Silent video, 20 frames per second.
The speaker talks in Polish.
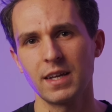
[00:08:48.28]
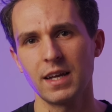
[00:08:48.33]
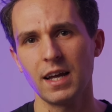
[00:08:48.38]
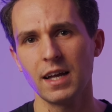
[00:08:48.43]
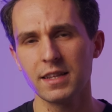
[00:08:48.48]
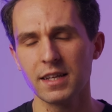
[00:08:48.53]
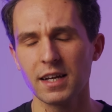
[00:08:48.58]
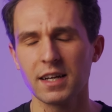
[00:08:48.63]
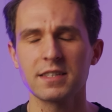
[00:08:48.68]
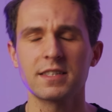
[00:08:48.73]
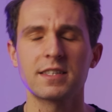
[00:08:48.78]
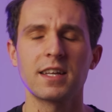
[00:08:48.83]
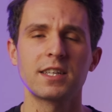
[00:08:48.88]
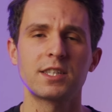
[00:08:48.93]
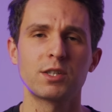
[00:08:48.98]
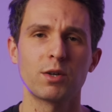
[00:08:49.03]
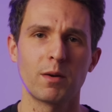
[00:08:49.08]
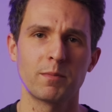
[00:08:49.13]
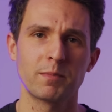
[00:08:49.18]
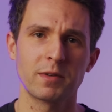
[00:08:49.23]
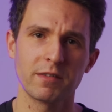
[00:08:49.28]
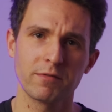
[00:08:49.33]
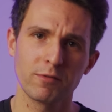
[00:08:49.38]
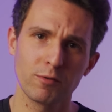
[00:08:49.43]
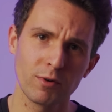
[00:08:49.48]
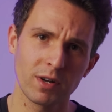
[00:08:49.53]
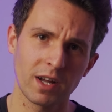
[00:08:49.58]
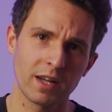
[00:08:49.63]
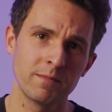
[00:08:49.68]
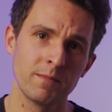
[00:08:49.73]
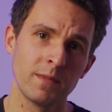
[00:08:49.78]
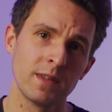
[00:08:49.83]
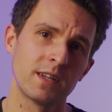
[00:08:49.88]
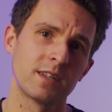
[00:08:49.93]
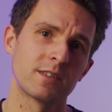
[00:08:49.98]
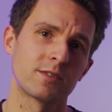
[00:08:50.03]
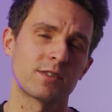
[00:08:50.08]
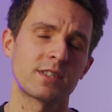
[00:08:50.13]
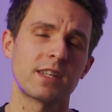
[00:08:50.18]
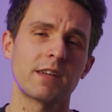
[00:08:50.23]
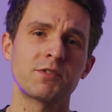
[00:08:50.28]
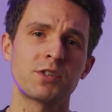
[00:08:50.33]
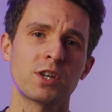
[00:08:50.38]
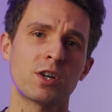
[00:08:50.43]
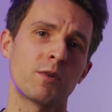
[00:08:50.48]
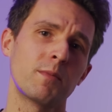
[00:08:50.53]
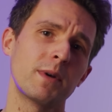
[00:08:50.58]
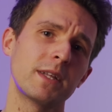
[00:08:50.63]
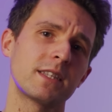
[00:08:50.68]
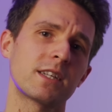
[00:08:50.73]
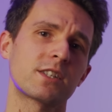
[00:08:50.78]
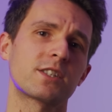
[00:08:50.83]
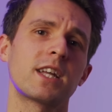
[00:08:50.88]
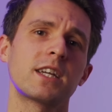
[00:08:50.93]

A teraz dajcie łapkę w górę, zostawcie komentarz,